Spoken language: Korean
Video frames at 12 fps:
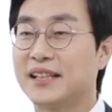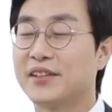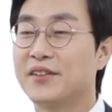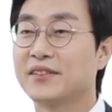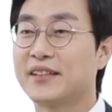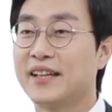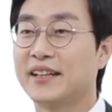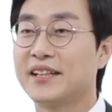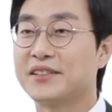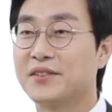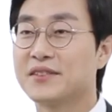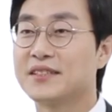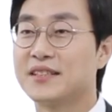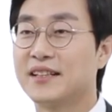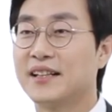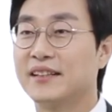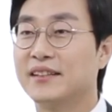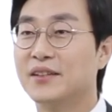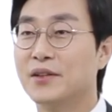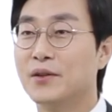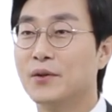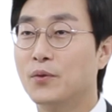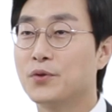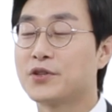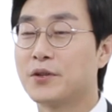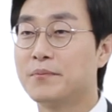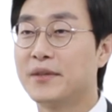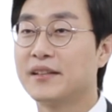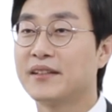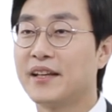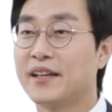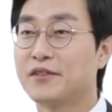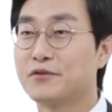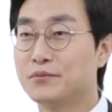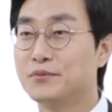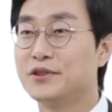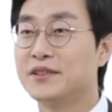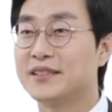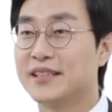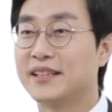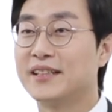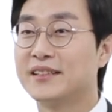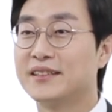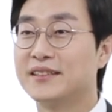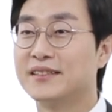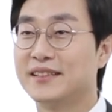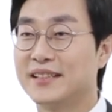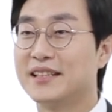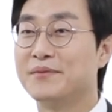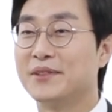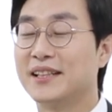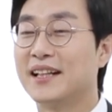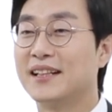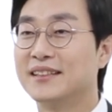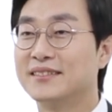정경택의 정치란 5천만 개의 꿈을 지키는 일입니다.